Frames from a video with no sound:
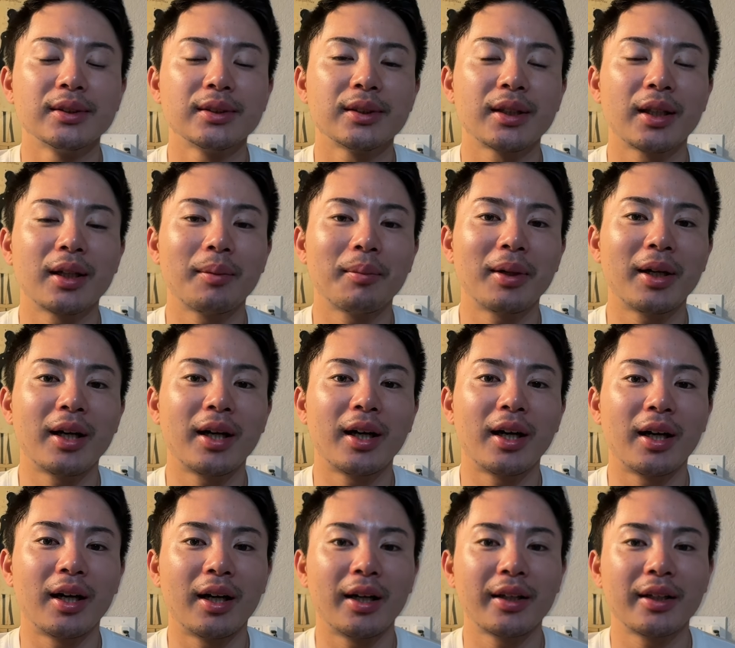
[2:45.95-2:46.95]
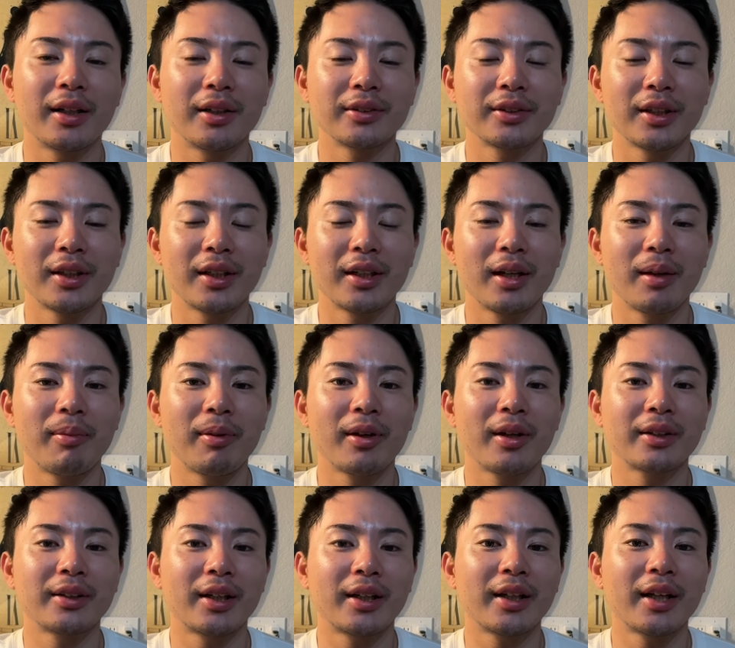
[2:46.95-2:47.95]
で、まあ、比較的レベル
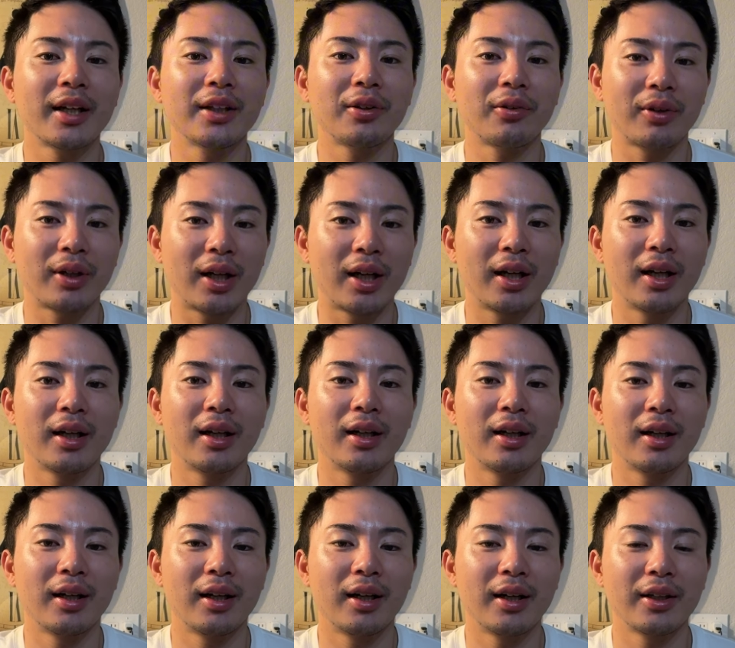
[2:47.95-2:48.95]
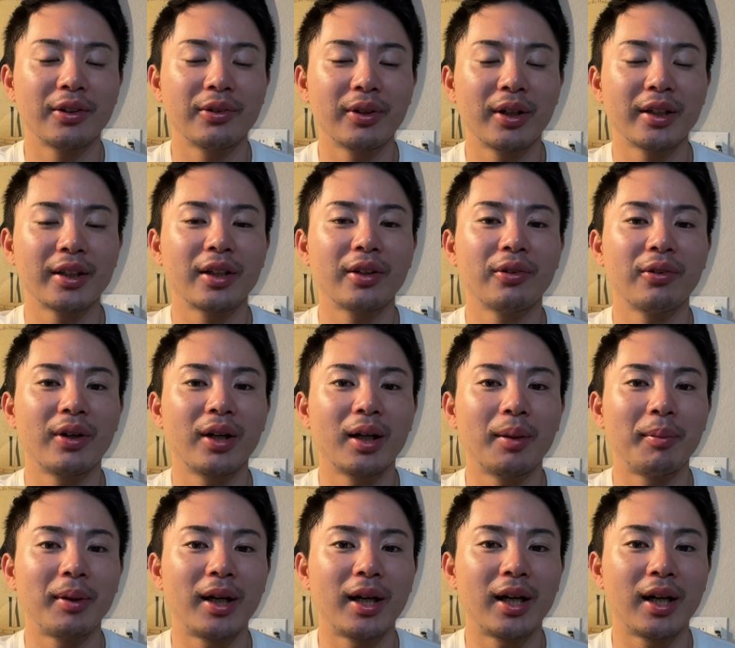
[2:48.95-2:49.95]
が高いとか、あ言われてるの
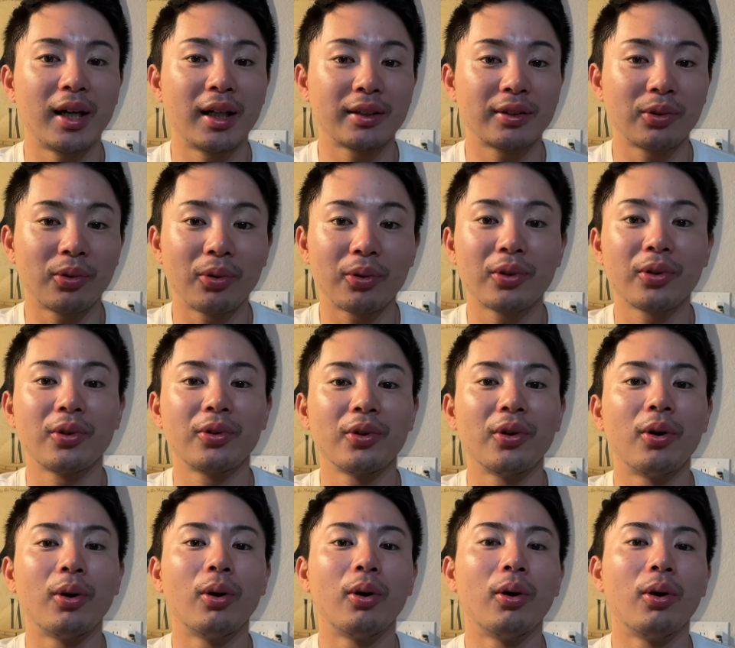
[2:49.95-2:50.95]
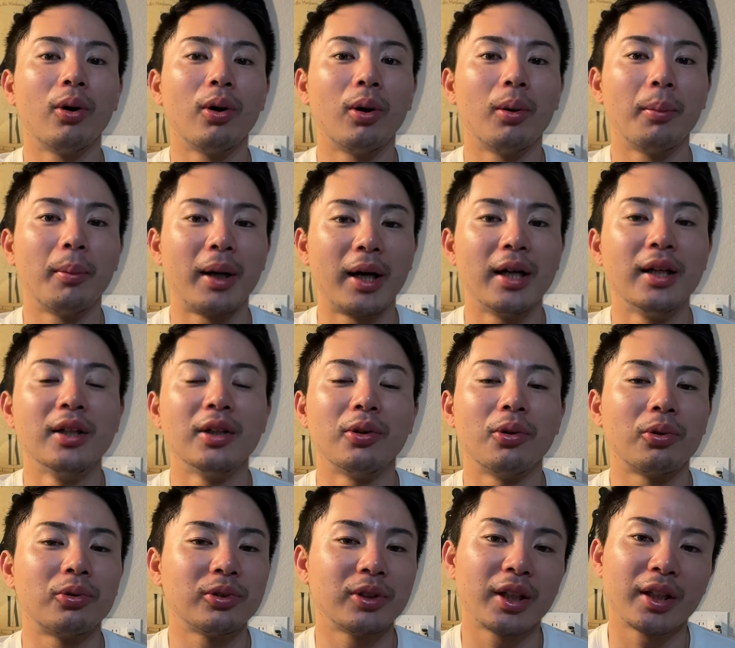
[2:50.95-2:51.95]
は、まあ、東京の、まあ、
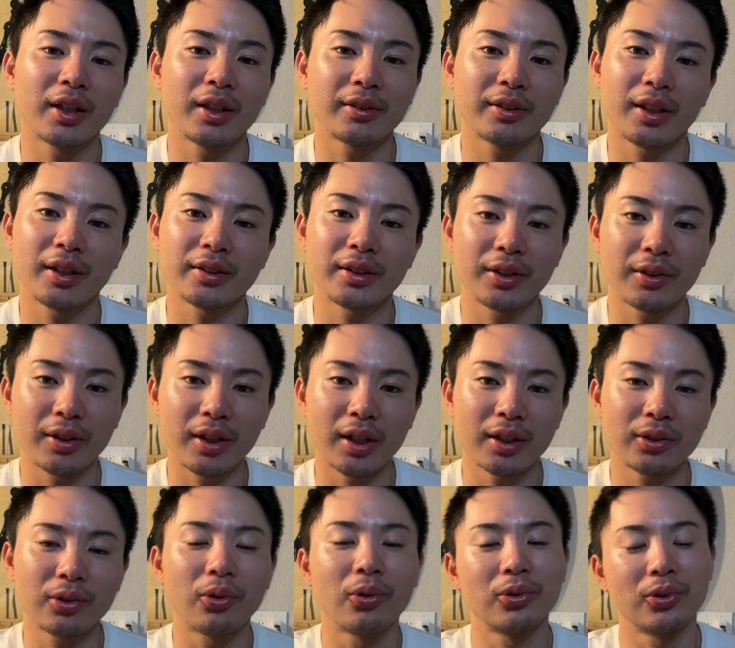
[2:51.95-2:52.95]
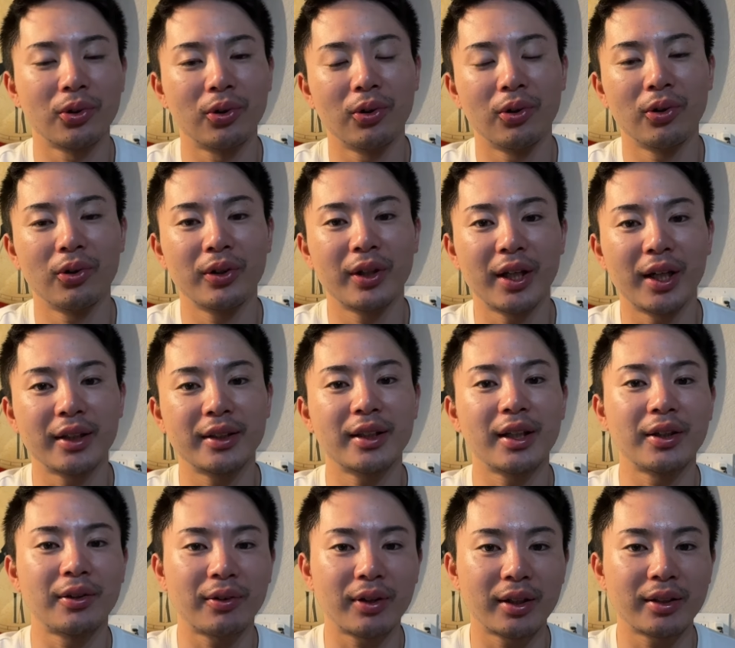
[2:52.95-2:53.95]
六大学であったりとか、東都であっ
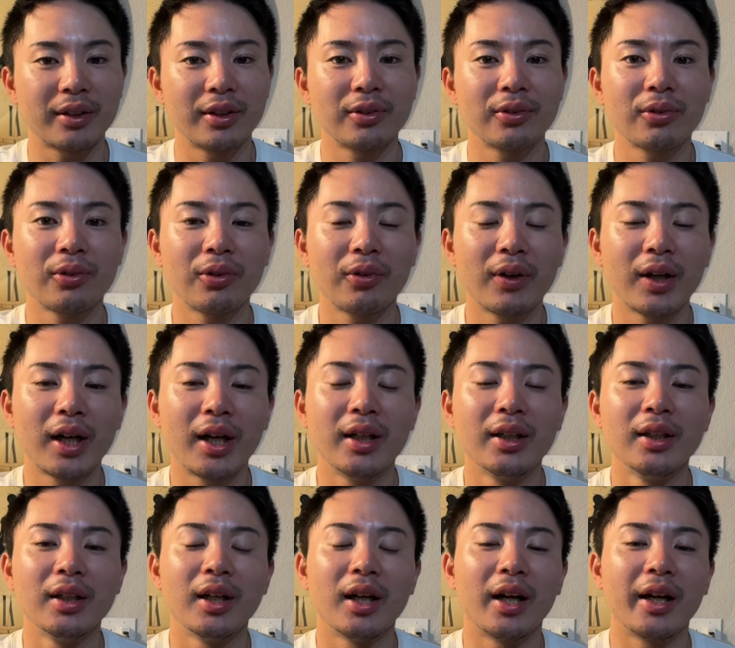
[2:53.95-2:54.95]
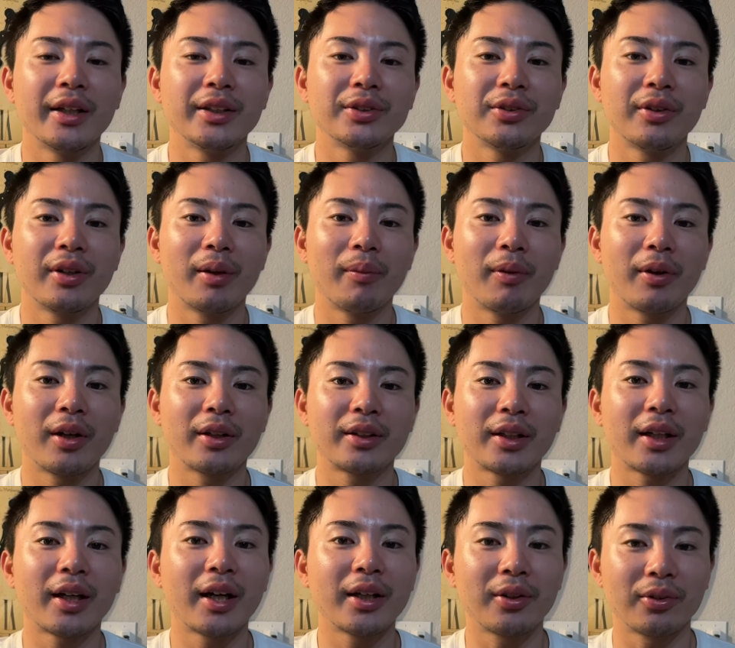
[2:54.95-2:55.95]
たりとかっていうところは、非常にレベルが
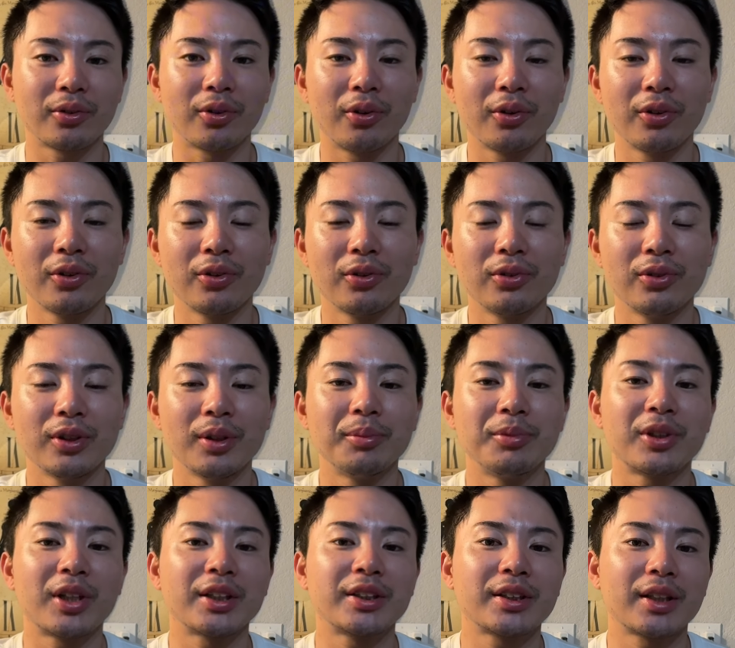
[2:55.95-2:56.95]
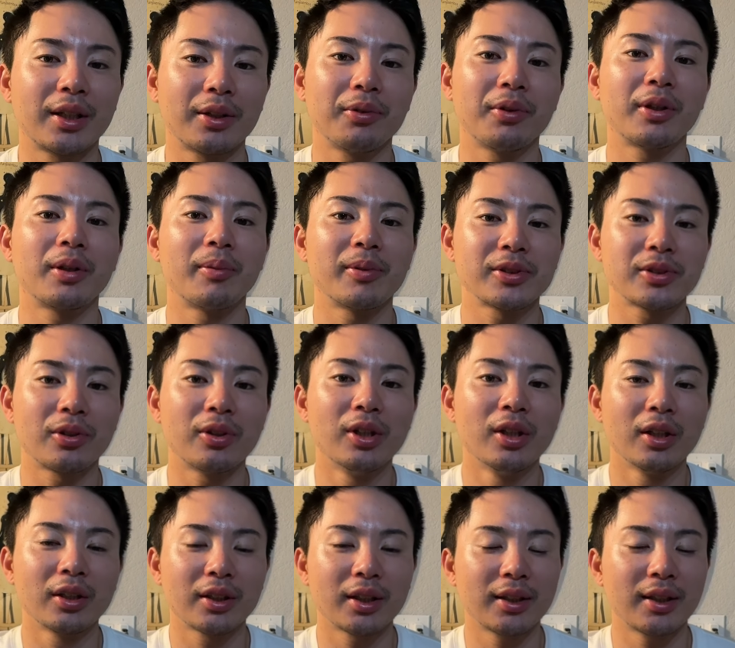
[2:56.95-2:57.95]
高いよというふうに昔から言われてますと。
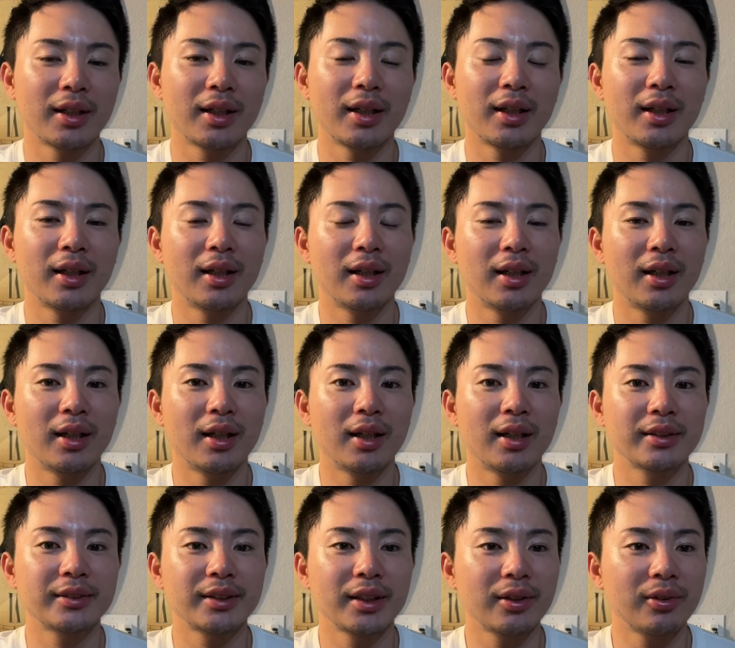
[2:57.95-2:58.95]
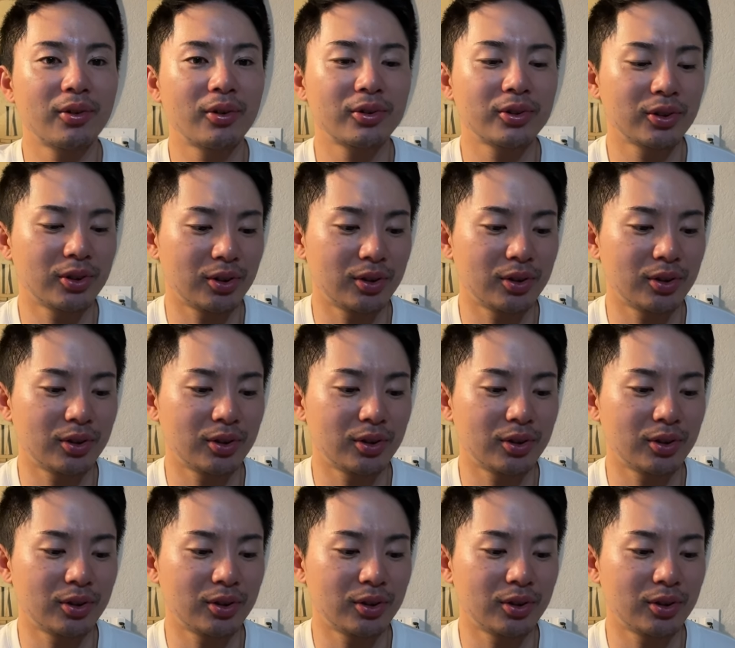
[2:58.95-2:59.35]
ただ、あ全国